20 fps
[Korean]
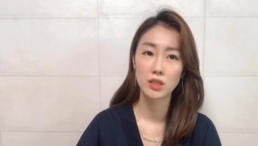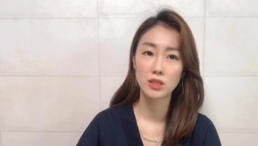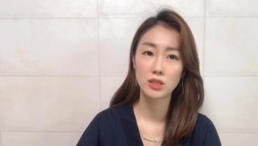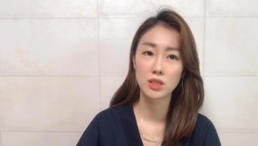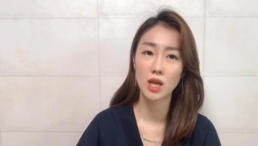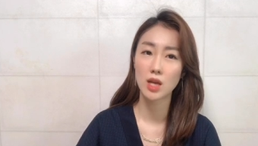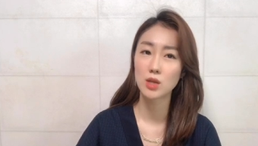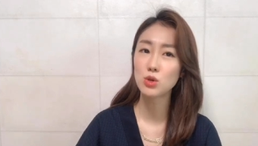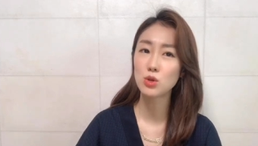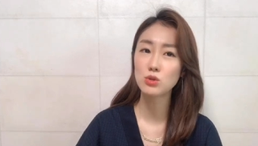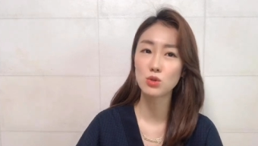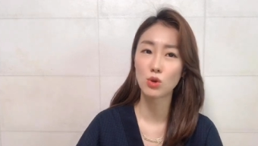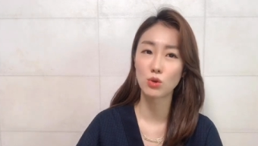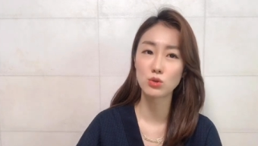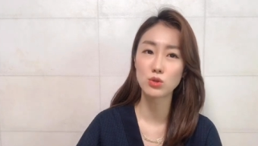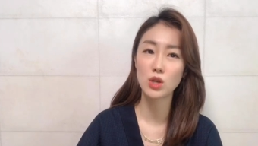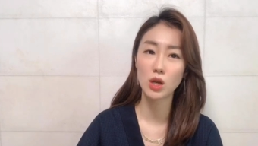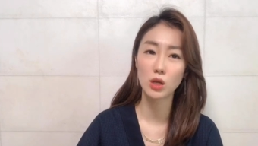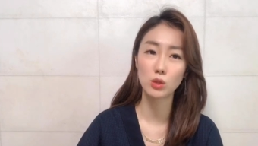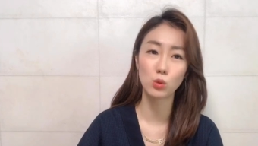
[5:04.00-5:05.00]
재정
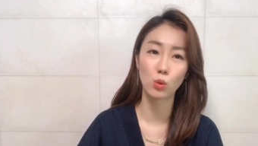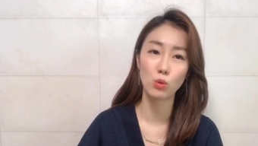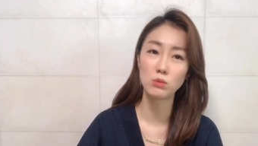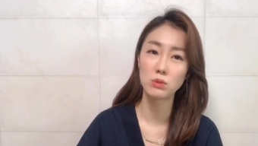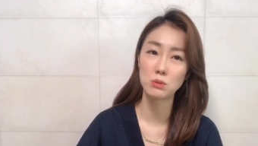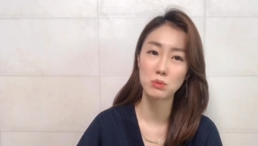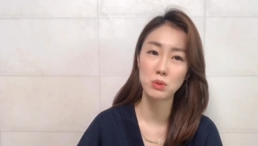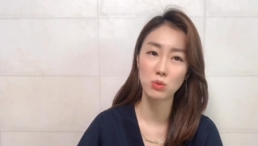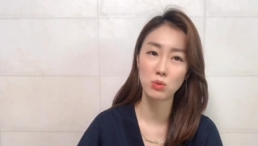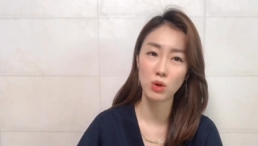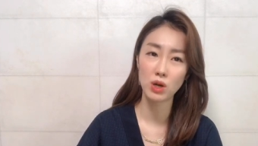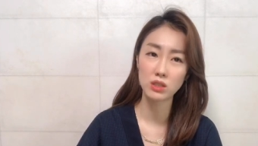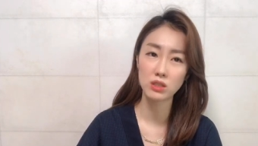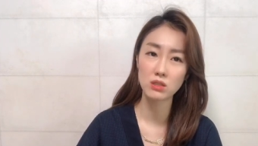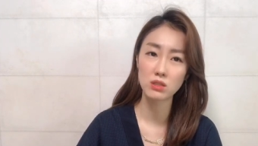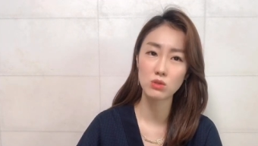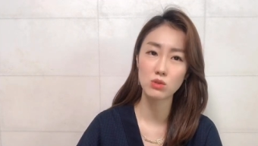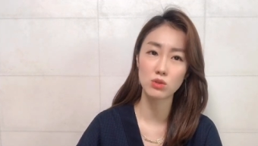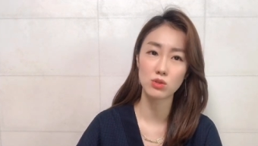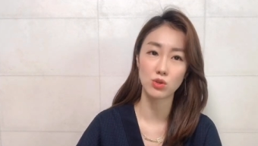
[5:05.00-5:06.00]
정책에 도움이
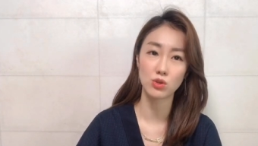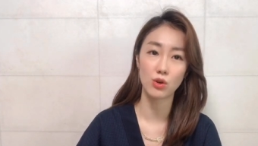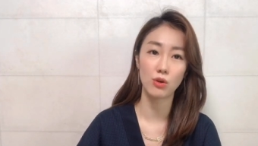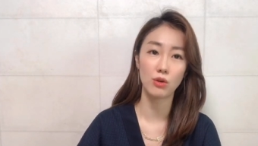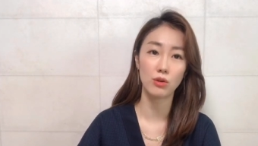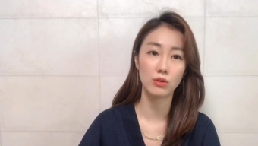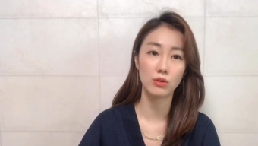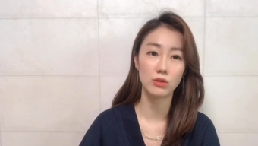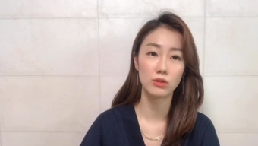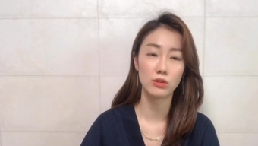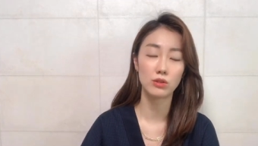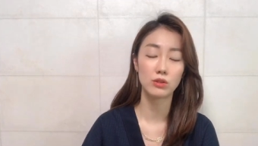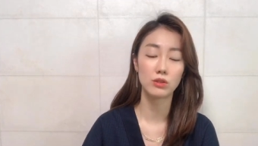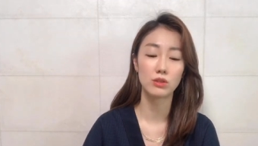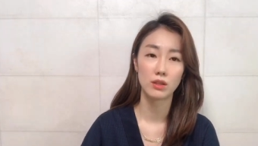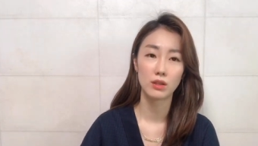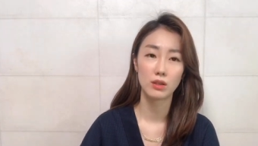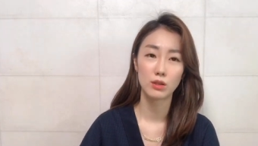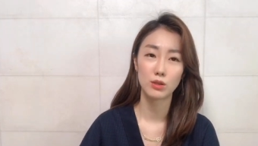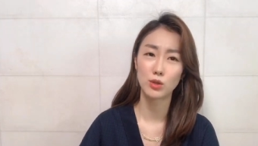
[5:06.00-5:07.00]
필요하다는 거죠.
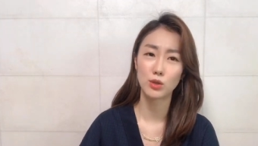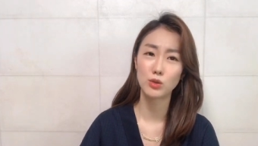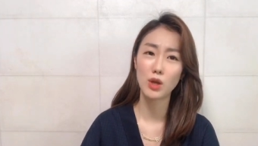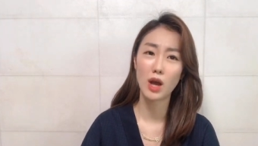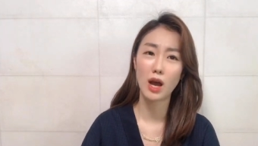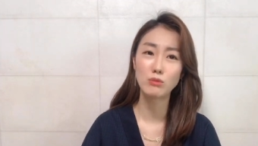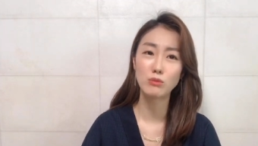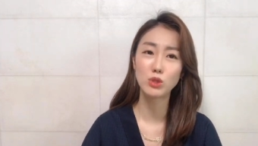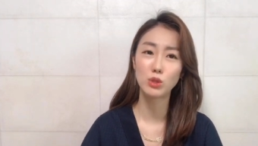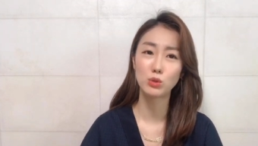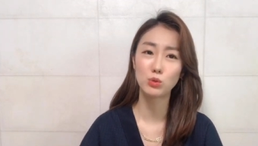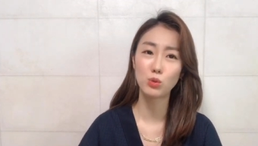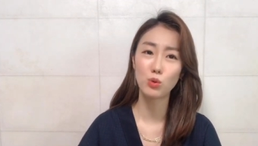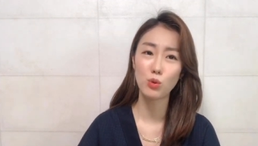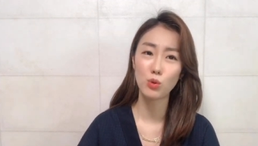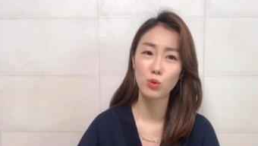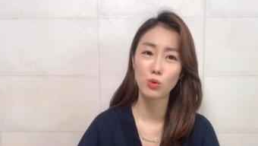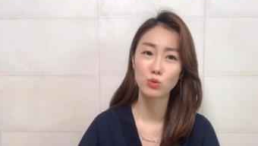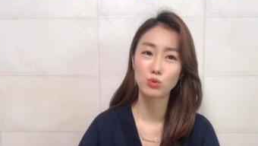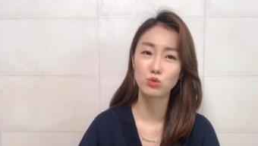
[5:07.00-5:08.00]
그런데
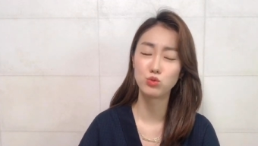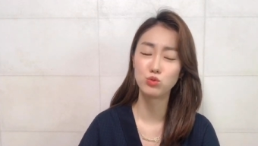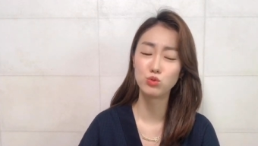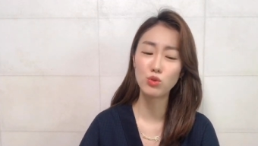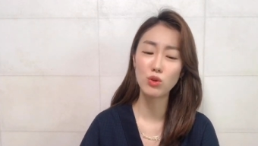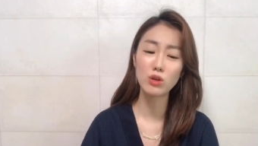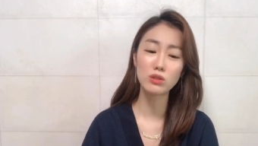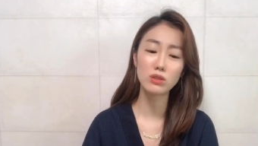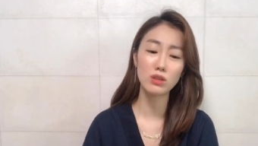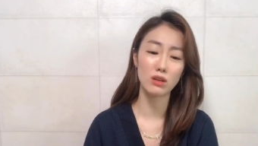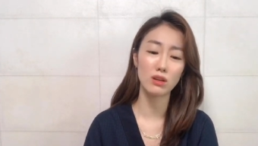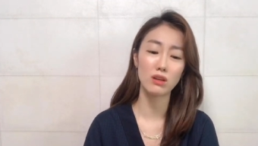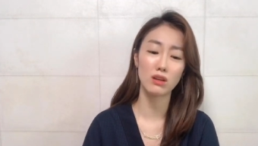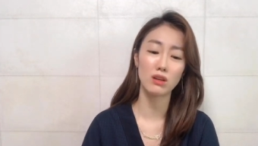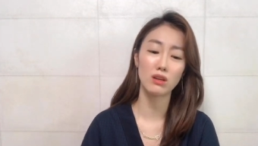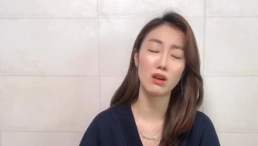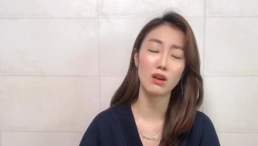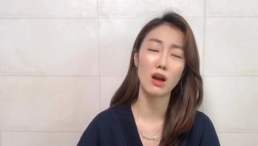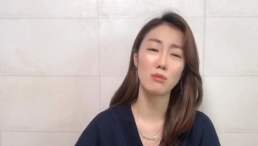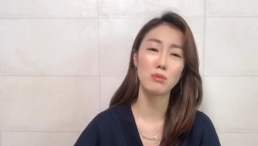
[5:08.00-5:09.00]
아무래도 9월
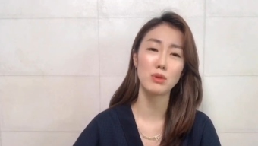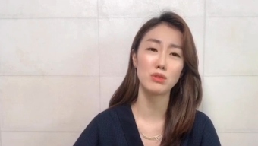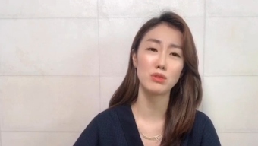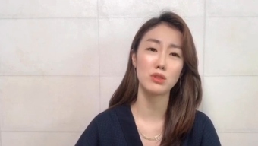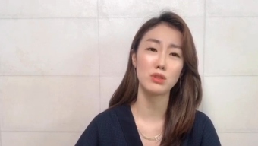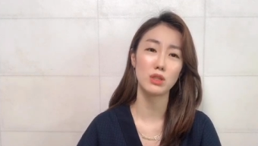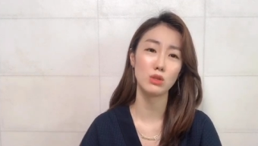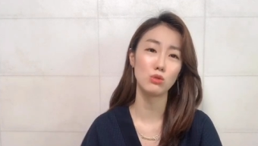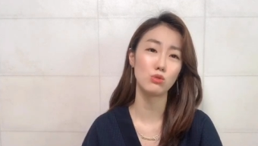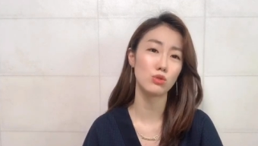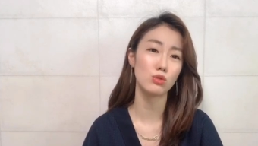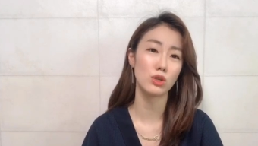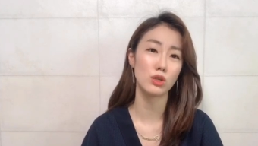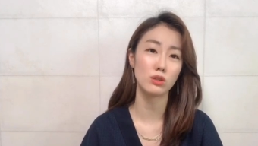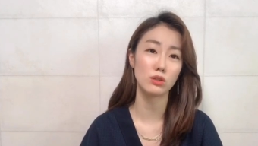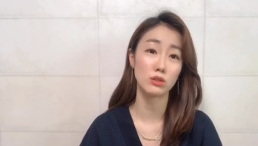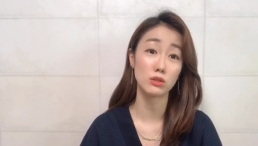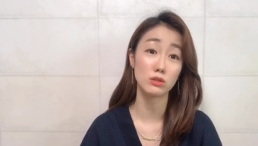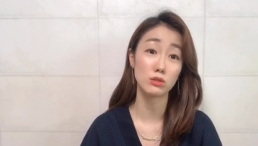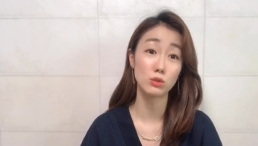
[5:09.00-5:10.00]
내에 합의를
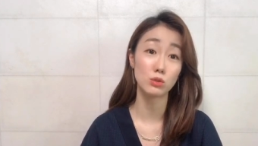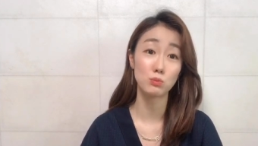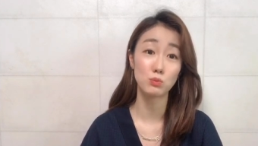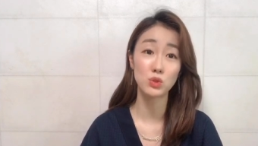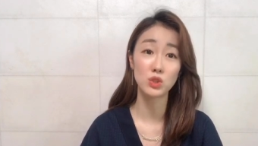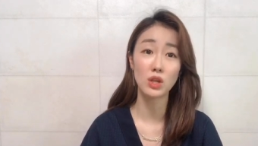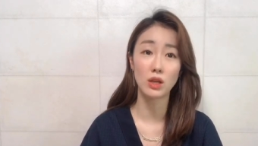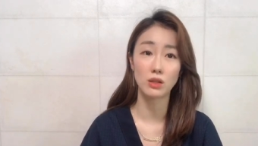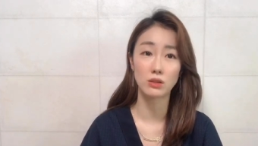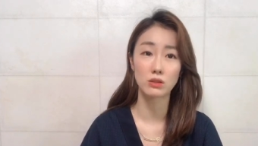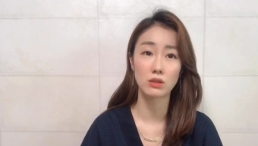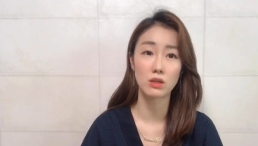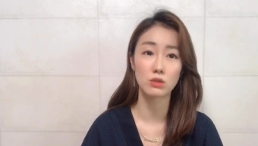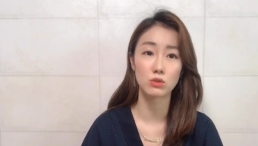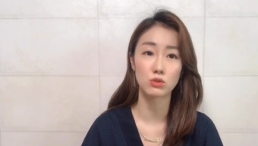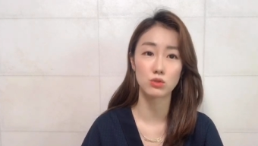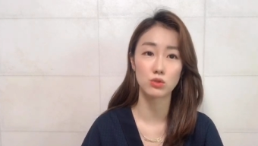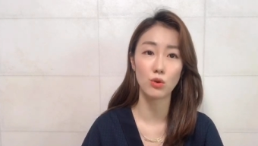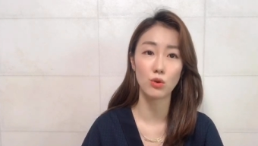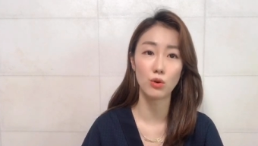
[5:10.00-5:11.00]
이루기는 쉽지
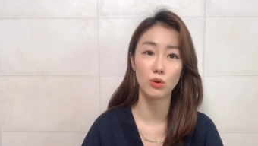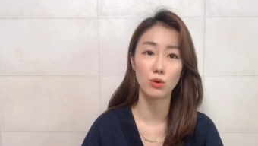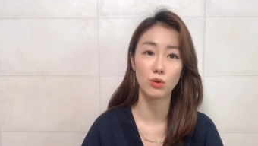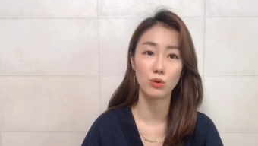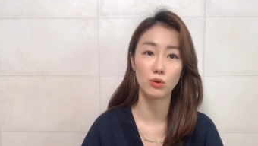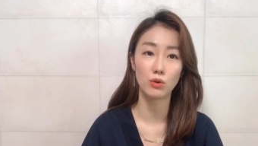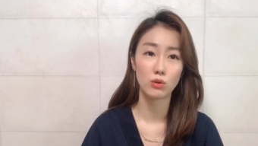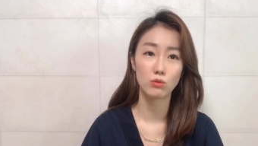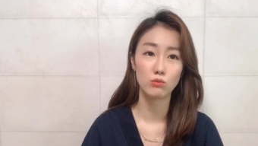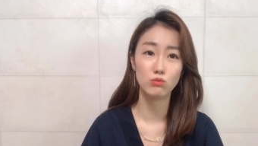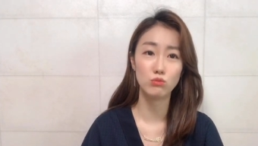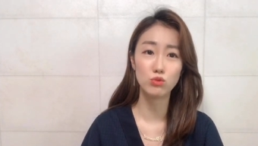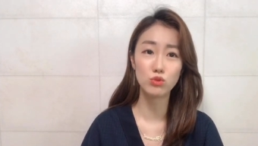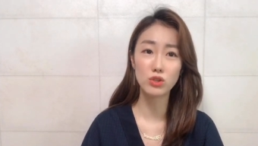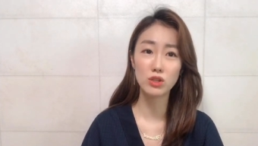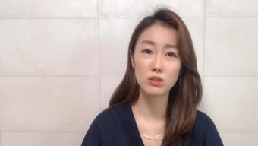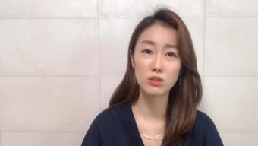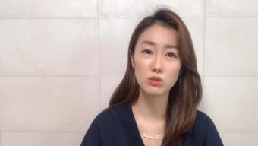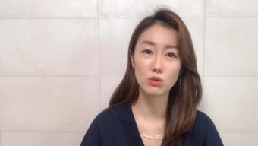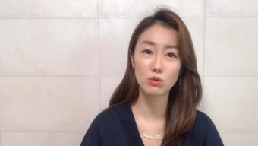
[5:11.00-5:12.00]
않겠죠.
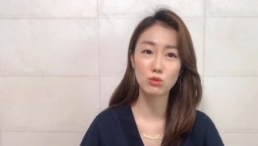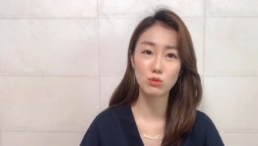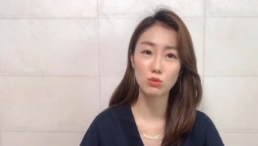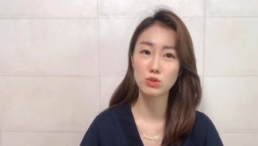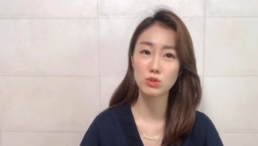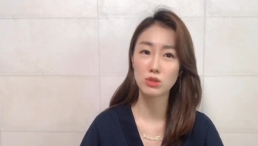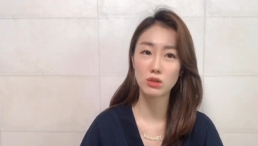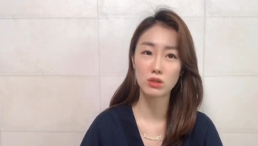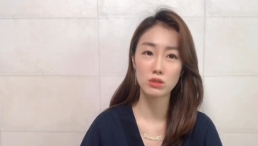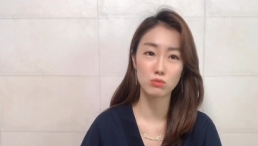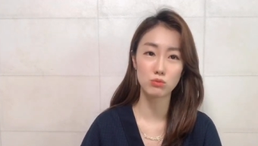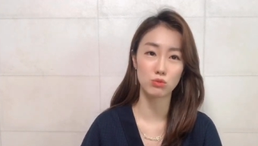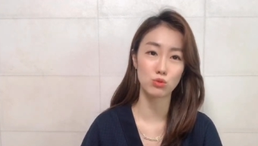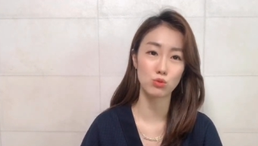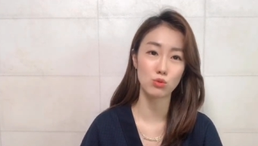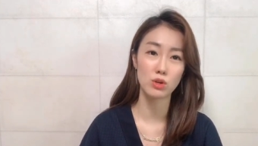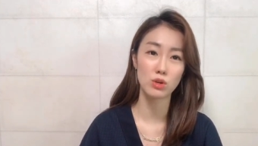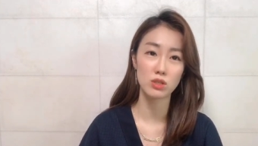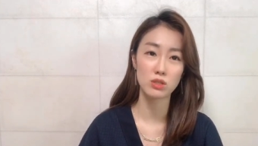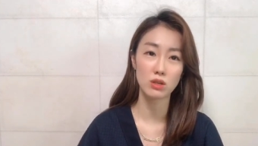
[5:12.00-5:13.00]
물리적으로 시간이
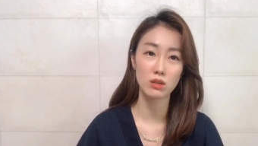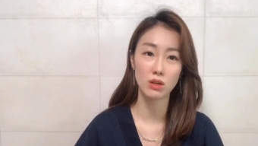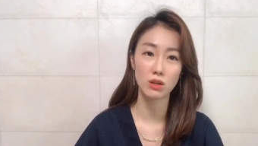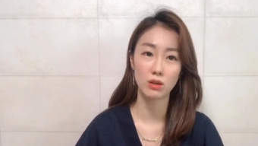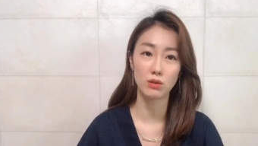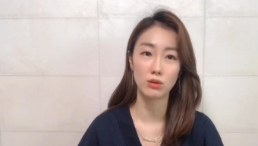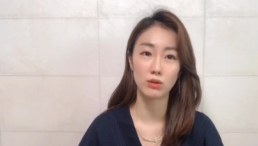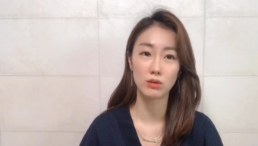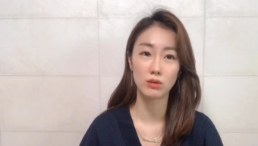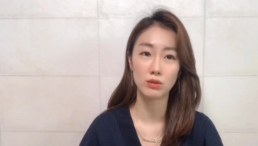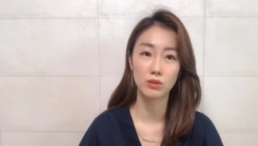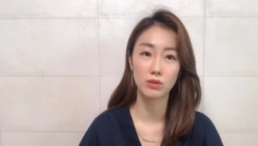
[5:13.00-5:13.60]
부족하잖아요.